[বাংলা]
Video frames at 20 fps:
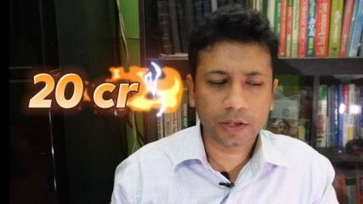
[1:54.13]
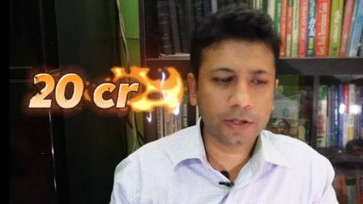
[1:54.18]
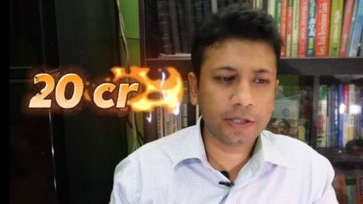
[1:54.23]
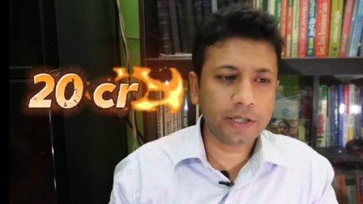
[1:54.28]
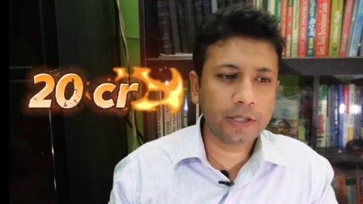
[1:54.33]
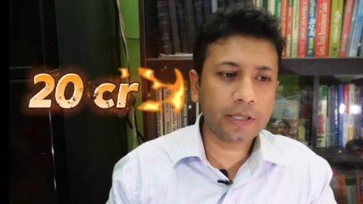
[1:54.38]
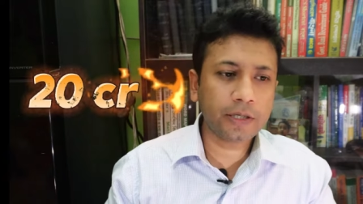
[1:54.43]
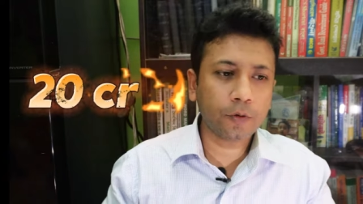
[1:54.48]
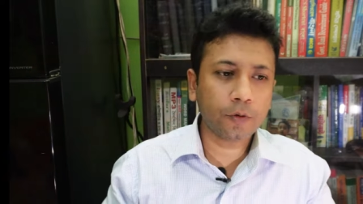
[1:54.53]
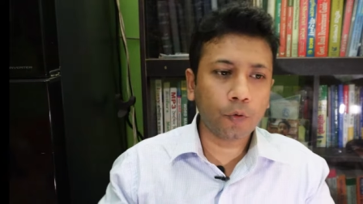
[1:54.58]

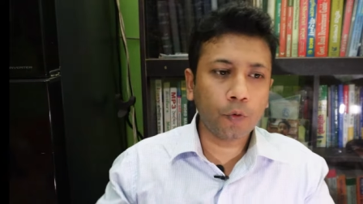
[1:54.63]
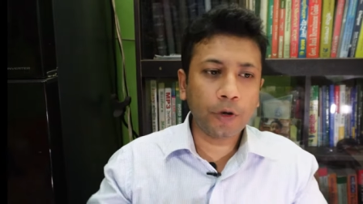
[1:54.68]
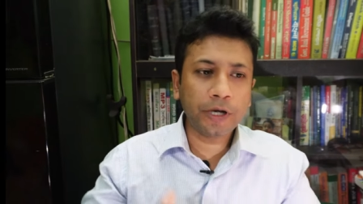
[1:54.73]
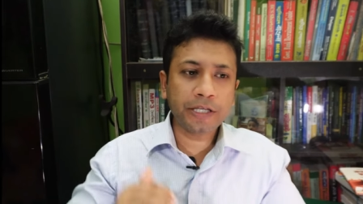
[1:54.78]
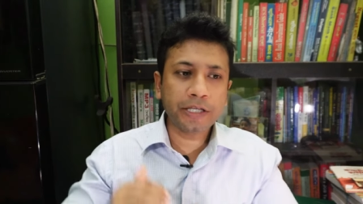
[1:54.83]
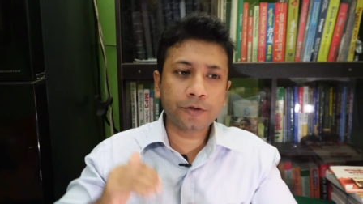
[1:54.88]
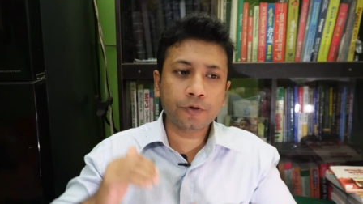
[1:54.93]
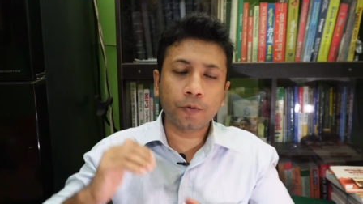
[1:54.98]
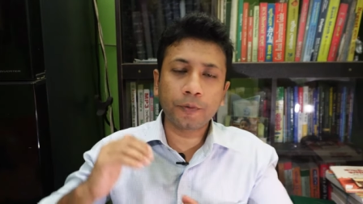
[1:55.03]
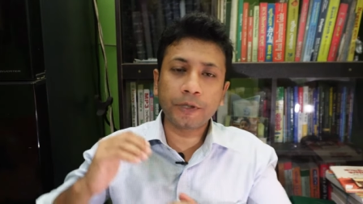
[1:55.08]
তিনি ওই
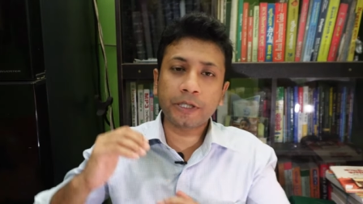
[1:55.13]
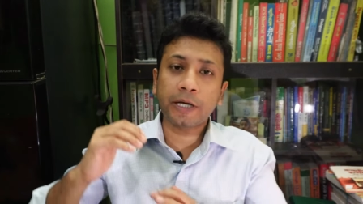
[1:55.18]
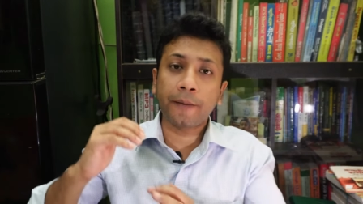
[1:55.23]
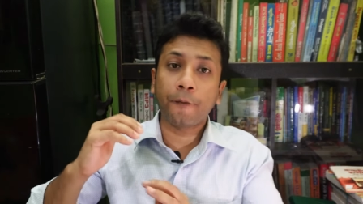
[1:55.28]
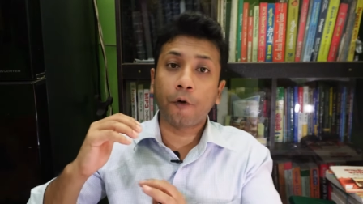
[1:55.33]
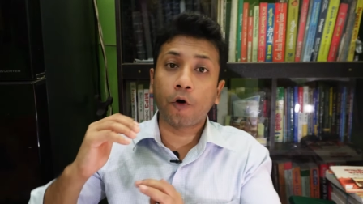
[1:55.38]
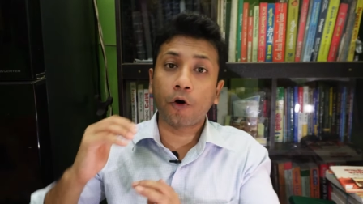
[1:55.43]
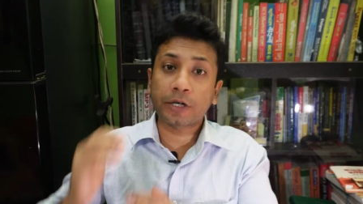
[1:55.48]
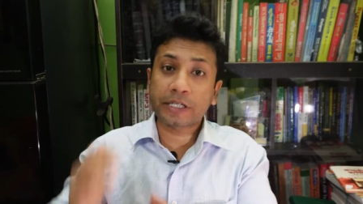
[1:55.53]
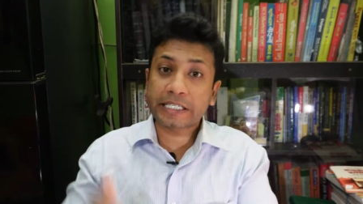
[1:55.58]
জমিটা
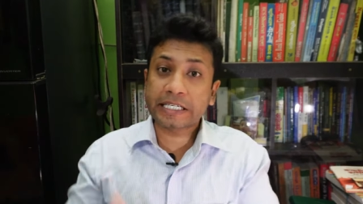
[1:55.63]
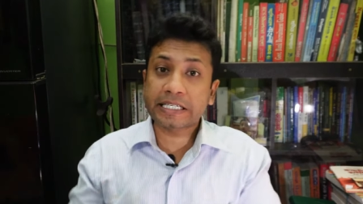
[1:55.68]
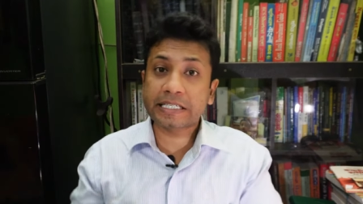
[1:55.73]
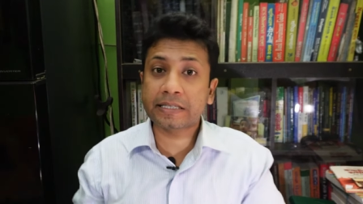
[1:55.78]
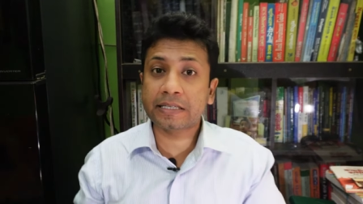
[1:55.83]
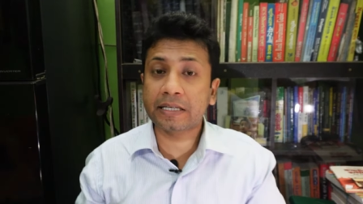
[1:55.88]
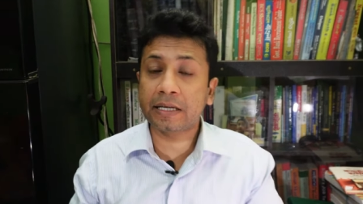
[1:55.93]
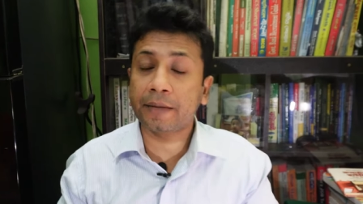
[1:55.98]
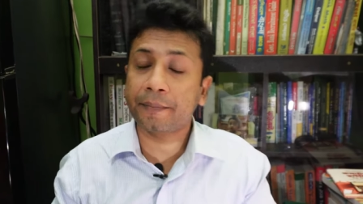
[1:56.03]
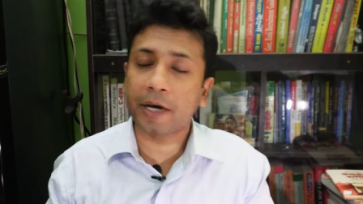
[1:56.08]
মর্টগেজ
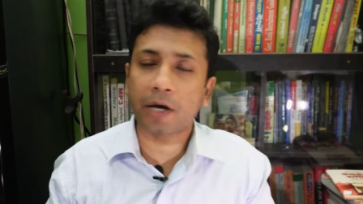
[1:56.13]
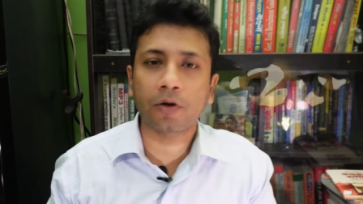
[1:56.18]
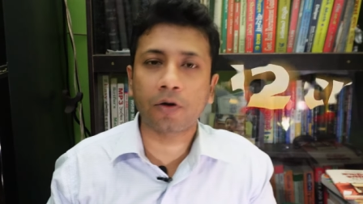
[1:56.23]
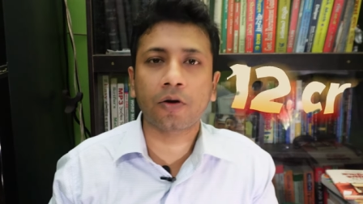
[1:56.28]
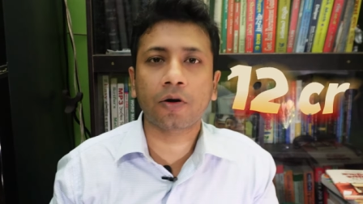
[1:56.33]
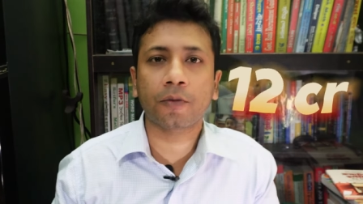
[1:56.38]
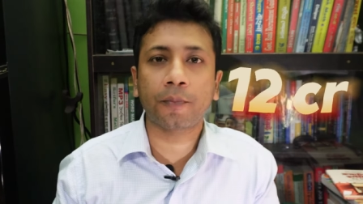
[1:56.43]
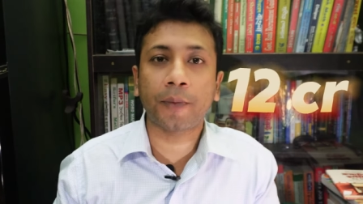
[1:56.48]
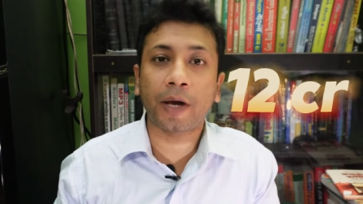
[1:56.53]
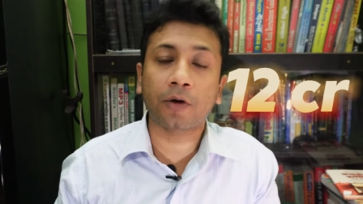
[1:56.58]
দিয়ে বারো
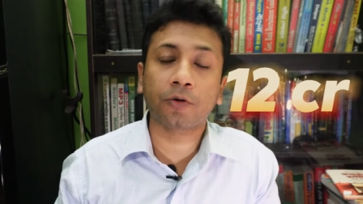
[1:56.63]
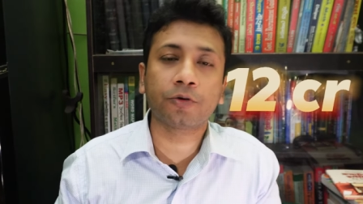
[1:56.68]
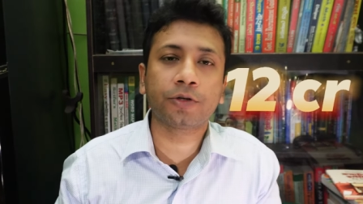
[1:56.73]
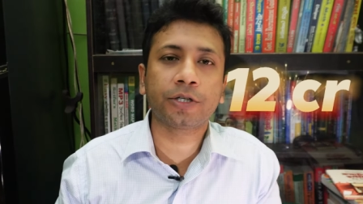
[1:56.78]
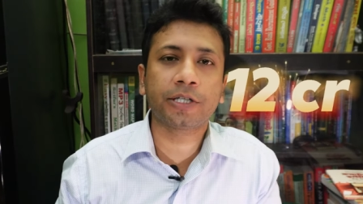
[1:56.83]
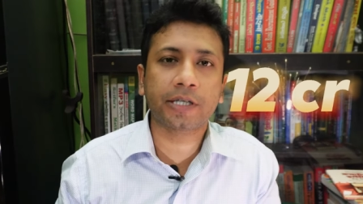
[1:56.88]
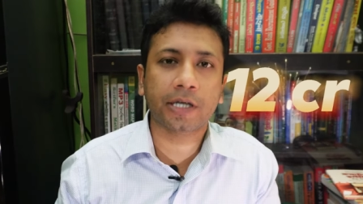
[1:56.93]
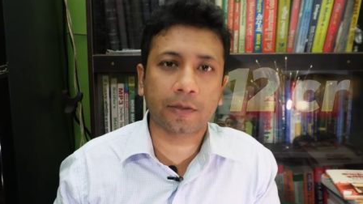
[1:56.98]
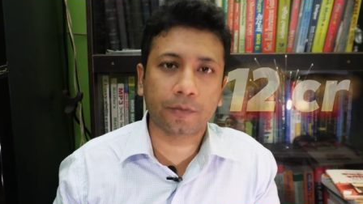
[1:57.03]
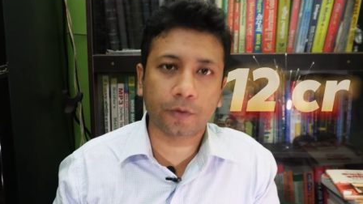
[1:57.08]
লক্ষ বারো
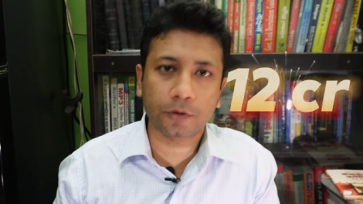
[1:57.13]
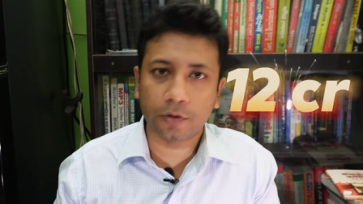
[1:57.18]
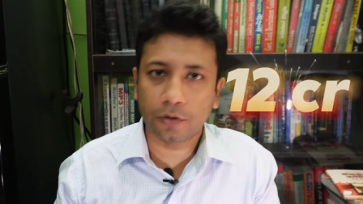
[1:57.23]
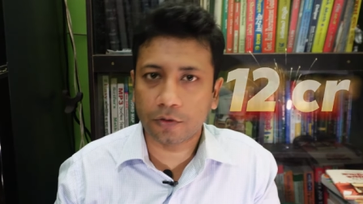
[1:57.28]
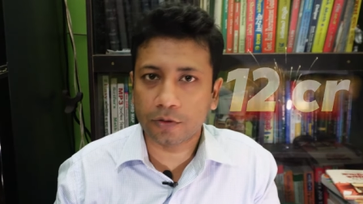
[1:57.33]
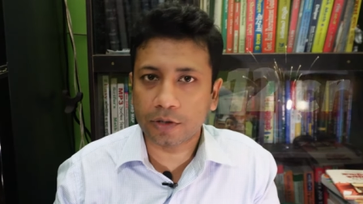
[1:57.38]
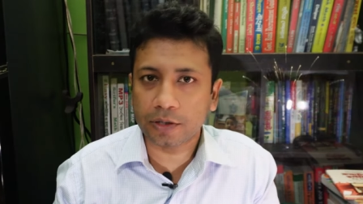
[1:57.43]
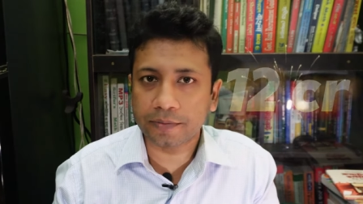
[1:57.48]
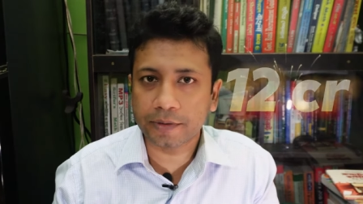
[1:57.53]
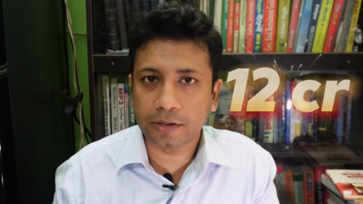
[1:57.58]
কোটি টাকার মতো
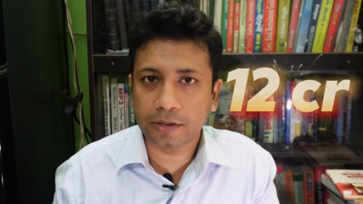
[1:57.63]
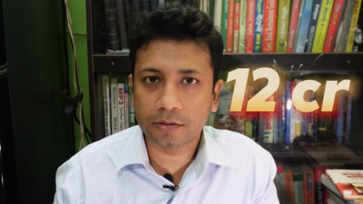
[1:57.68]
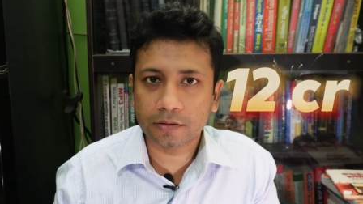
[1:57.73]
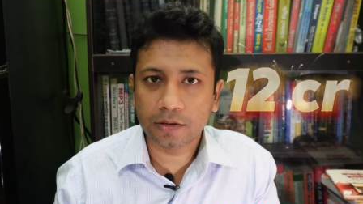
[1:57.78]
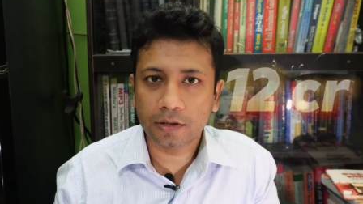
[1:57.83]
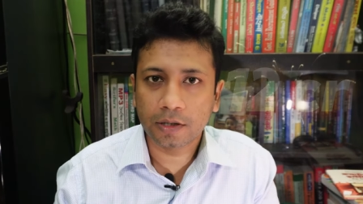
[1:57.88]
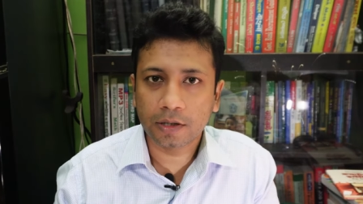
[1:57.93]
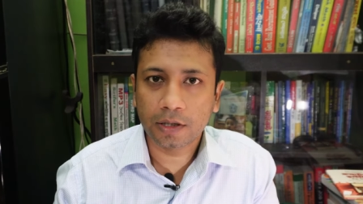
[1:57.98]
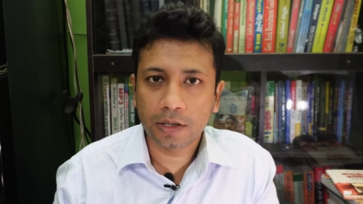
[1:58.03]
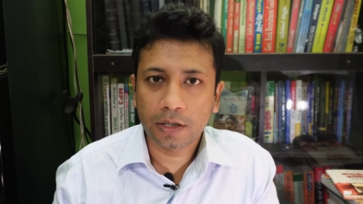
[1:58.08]
লোন নেবেন
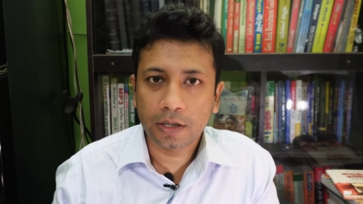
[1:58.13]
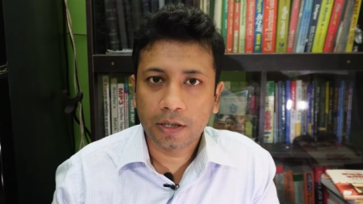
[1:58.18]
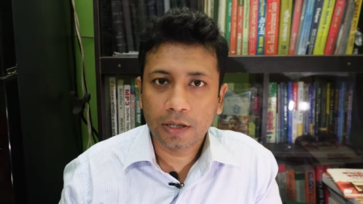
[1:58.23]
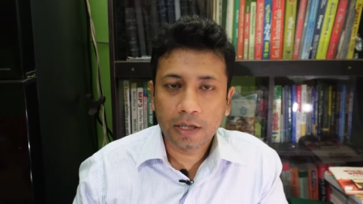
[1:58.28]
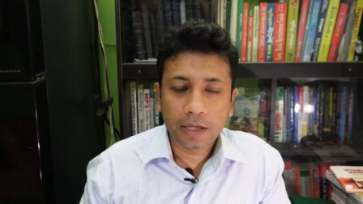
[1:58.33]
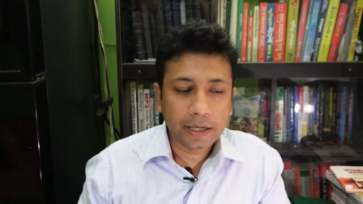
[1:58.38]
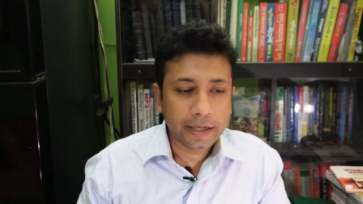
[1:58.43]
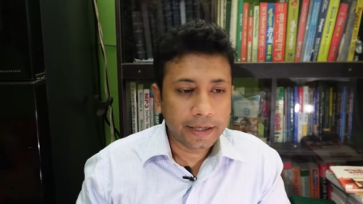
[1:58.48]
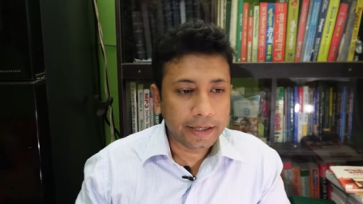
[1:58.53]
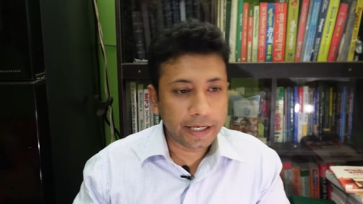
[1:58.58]

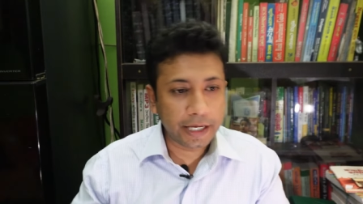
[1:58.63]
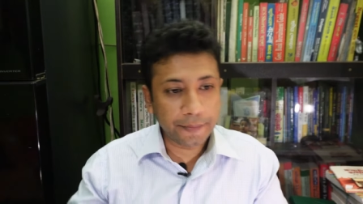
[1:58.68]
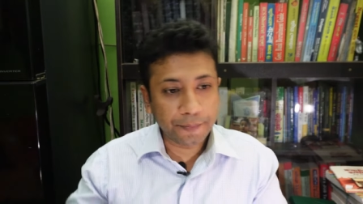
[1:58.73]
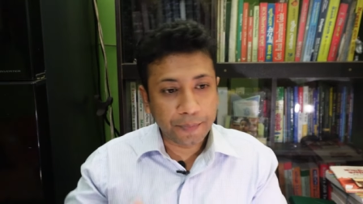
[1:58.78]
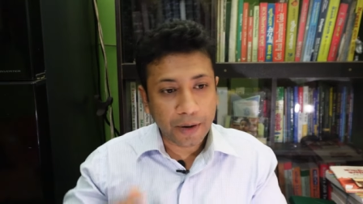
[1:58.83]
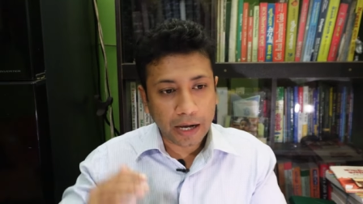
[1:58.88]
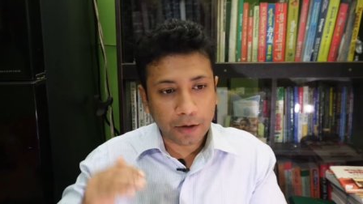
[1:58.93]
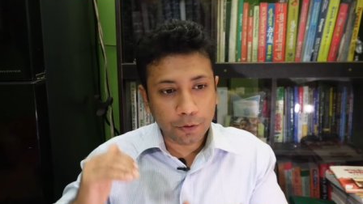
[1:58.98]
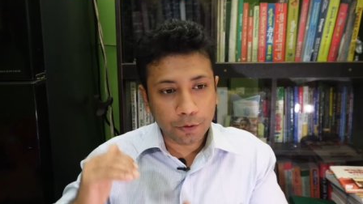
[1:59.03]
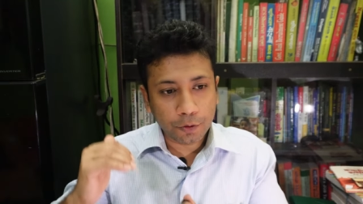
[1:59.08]
এই
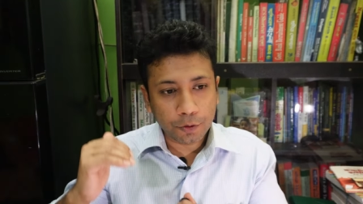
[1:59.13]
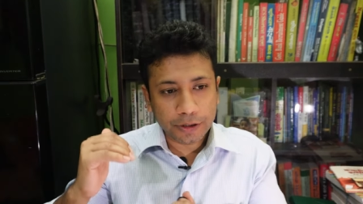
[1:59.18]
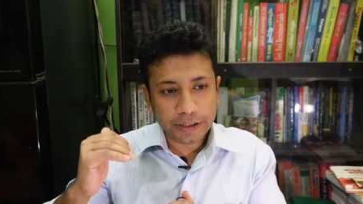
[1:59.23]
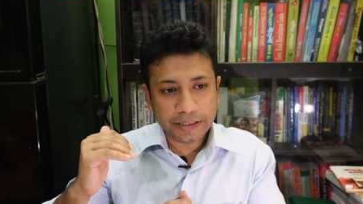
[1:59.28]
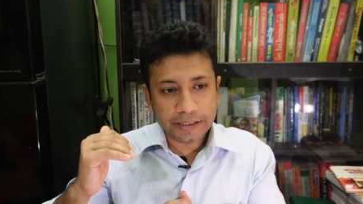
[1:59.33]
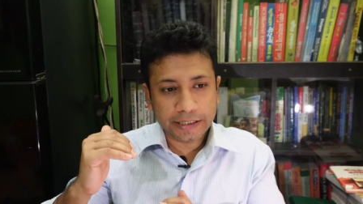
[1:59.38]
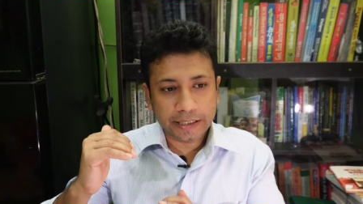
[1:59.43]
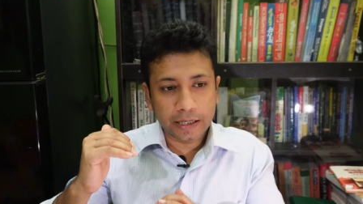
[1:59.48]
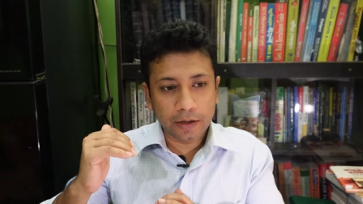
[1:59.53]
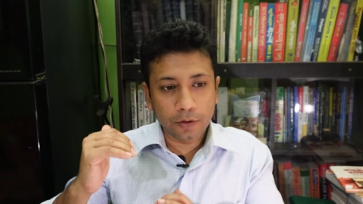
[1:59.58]
বারো
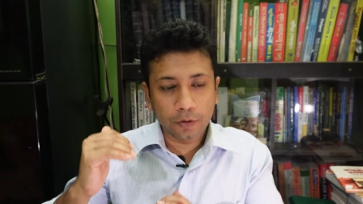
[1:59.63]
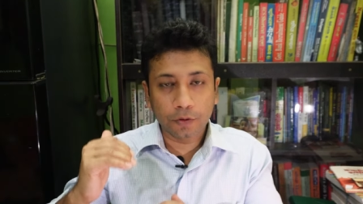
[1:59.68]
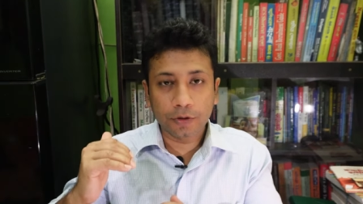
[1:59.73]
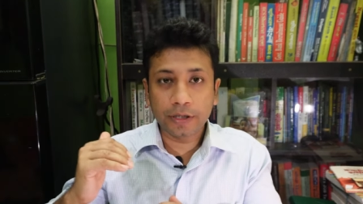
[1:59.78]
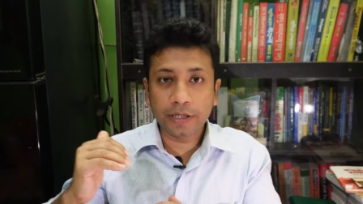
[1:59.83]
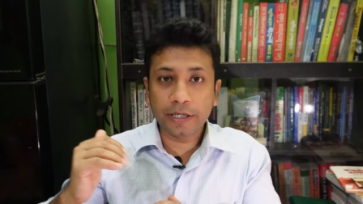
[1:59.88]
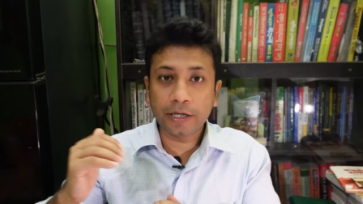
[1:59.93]
কোটি টাকা লোন